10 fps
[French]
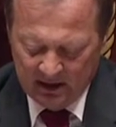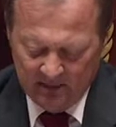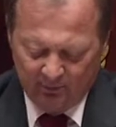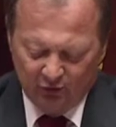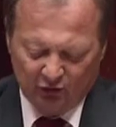
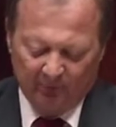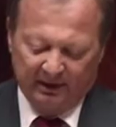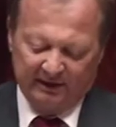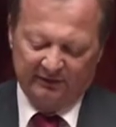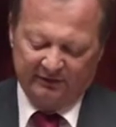pesant
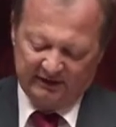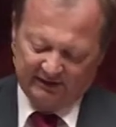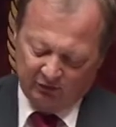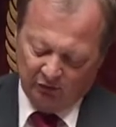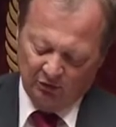par
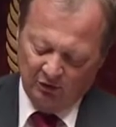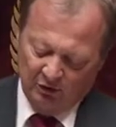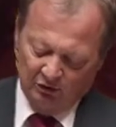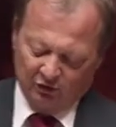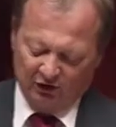définition
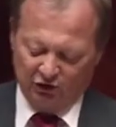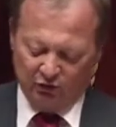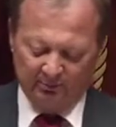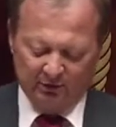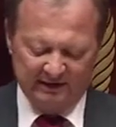sur les
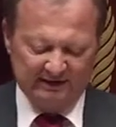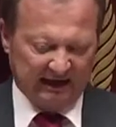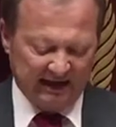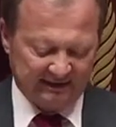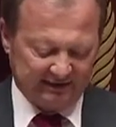choix politiques
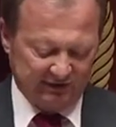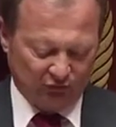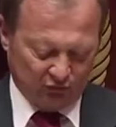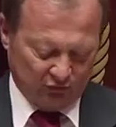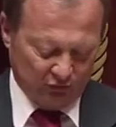ainsi
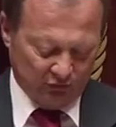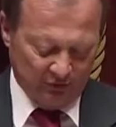soutenus.